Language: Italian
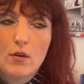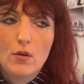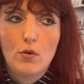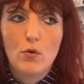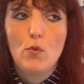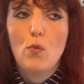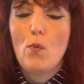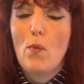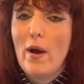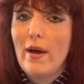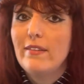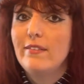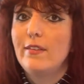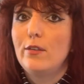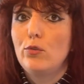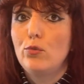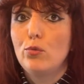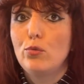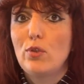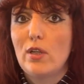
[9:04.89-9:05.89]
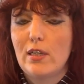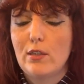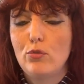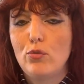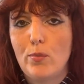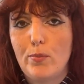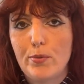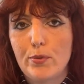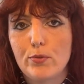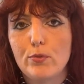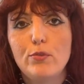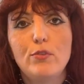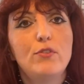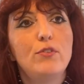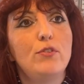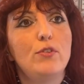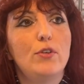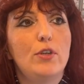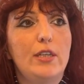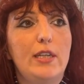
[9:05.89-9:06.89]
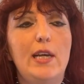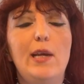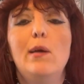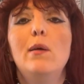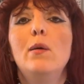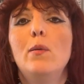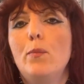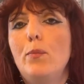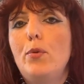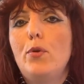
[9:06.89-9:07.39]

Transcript: con quasi tutta la sua produzione